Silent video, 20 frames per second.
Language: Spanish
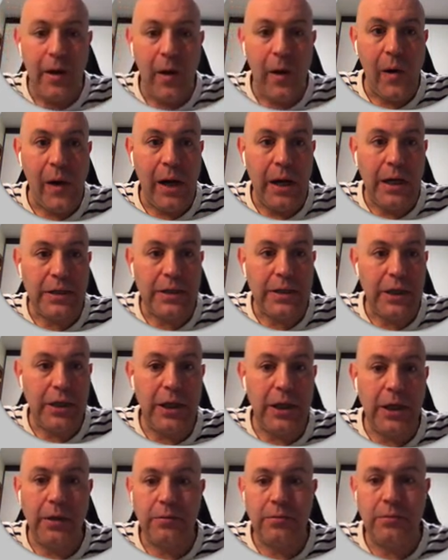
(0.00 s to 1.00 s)
Así
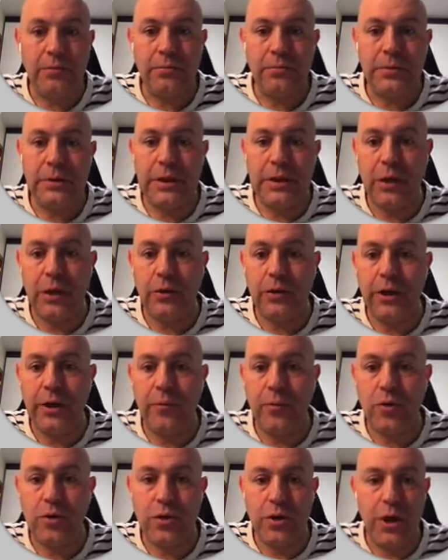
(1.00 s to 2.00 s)
que ya lo
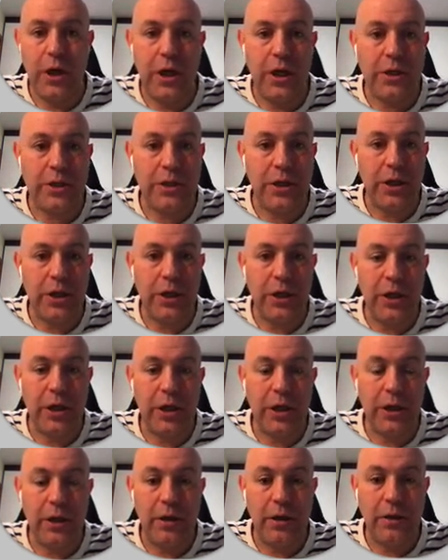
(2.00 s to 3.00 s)
tenemos. Así
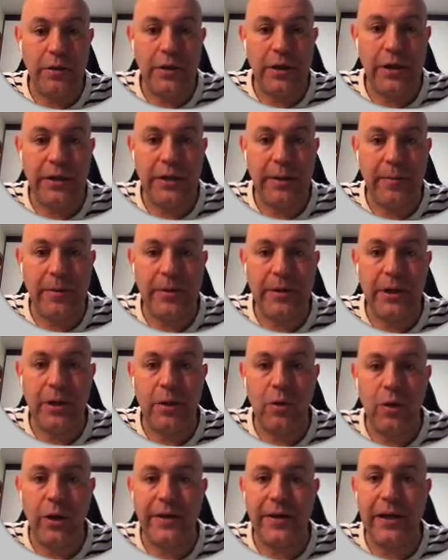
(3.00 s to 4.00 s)
que directamente
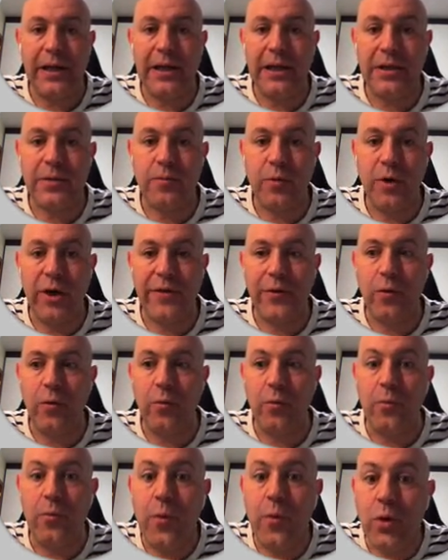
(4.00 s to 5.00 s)
en lugar de list voy a hacer
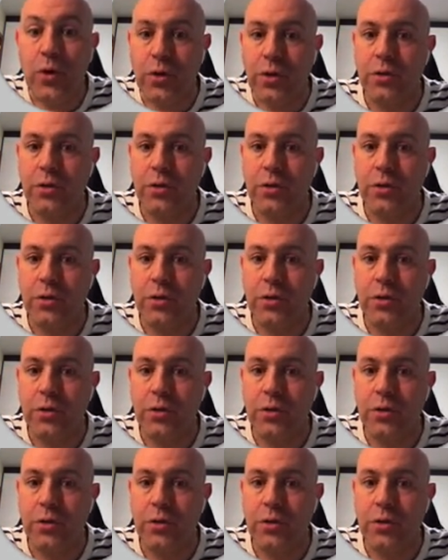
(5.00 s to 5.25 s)
un put,